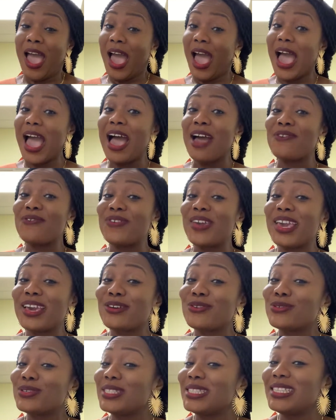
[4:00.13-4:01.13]

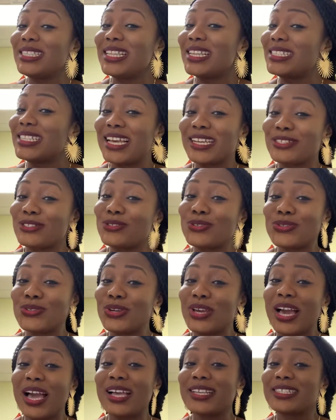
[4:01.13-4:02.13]
avec aussi des actions de
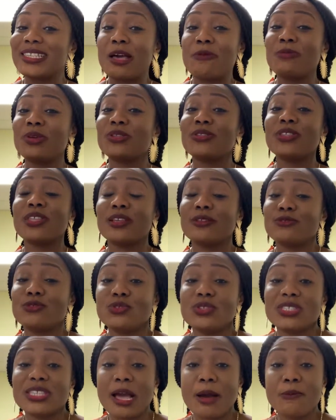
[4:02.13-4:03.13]
grâce à mettre
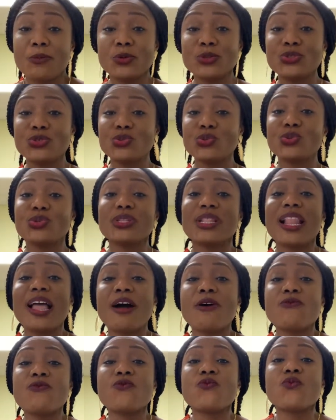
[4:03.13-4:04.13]
ça montre toute
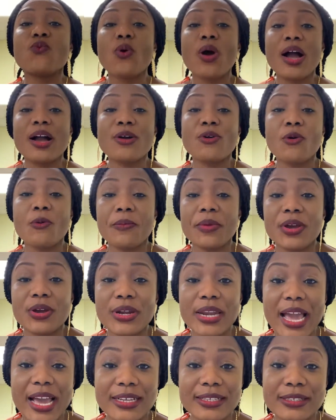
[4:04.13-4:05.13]
la foi qu'on met
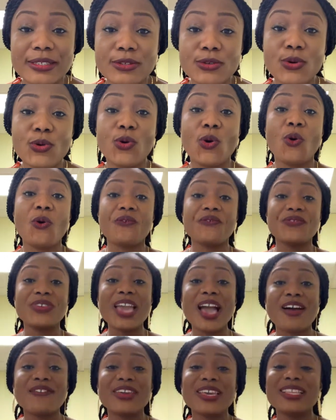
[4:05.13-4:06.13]
en action. On
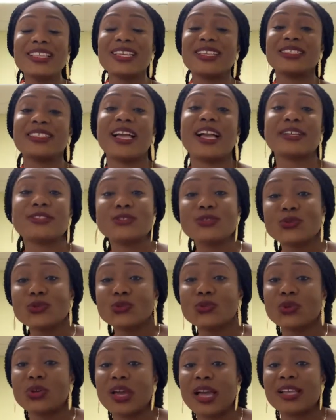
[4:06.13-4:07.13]
vient avec des actions
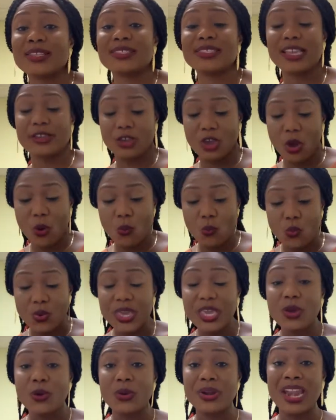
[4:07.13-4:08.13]
de grâce. Seigneur,
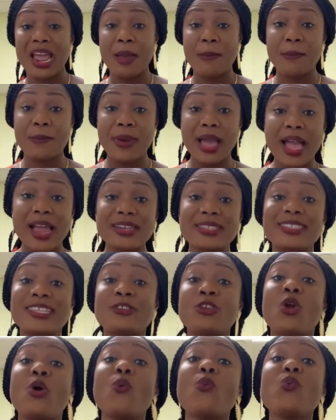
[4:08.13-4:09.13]
oui, on a mal.
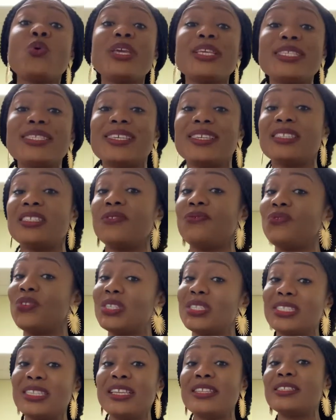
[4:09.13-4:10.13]
Seigneur, oui, c'est
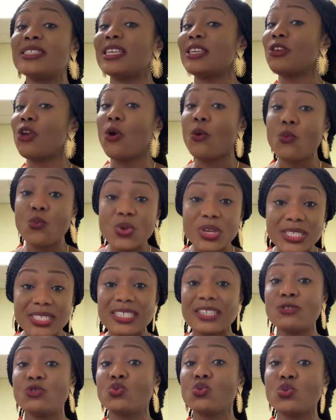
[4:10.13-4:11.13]
difficile. Seigneur, oui,
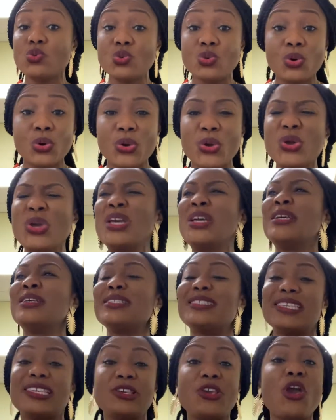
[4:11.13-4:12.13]
c'est douloureux.
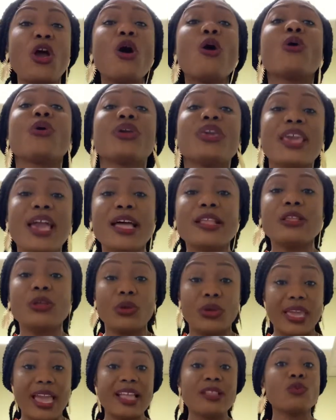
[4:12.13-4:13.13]
Seigneur, regarde,
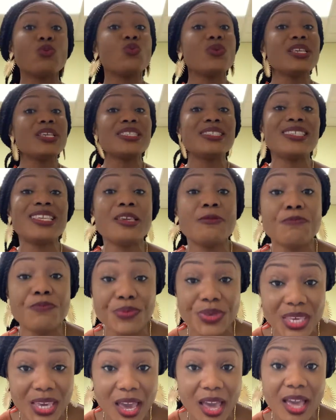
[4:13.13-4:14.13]
regarde, oui, c'est
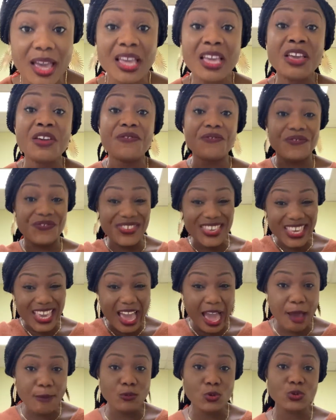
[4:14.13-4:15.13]
bien.
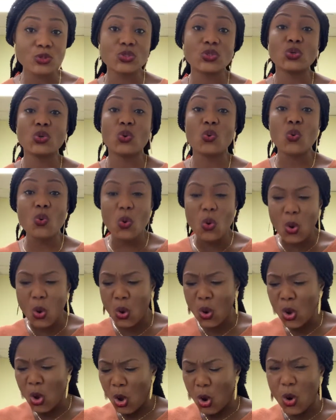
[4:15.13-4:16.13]
Viens à mon
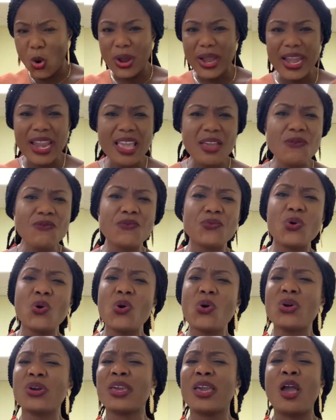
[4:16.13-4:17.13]
secours. On,
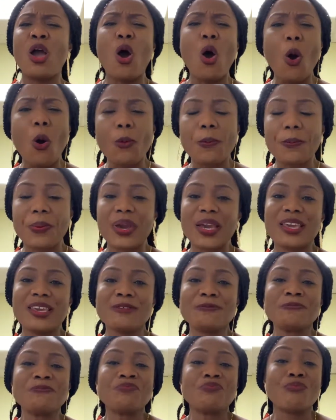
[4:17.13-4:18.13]
l'invoque, on prie.
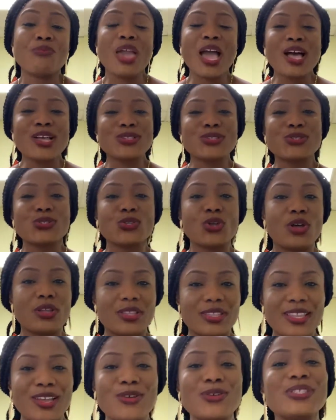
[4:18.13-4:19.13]
Mais en
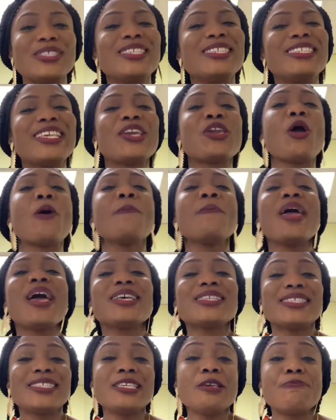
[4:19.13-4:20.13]
sortant, on dit, Seigneur,
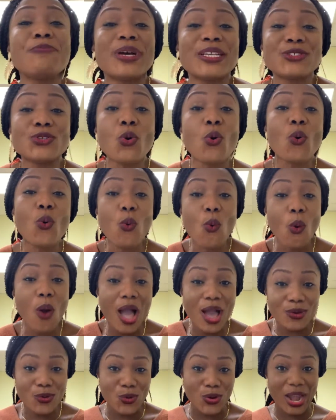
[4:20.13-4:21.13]
merci parce qu'on
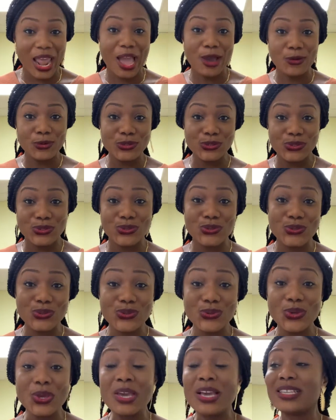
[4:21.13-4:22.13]
croit qu'on l'a
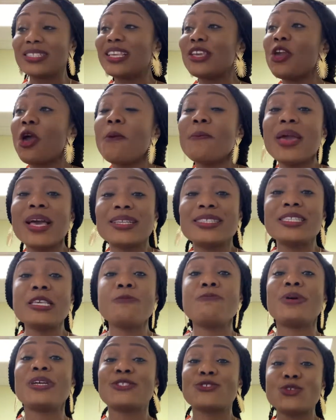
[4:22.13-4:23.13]
reçu. Seigneur, merci
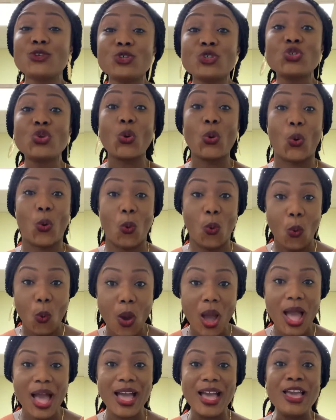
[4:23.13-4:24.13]
parce que je
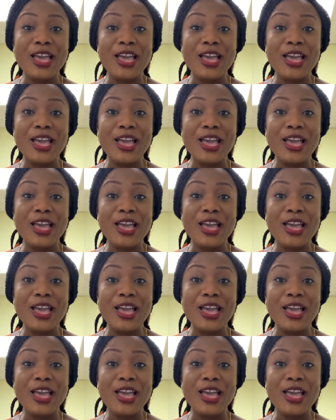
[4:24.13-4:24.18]
crois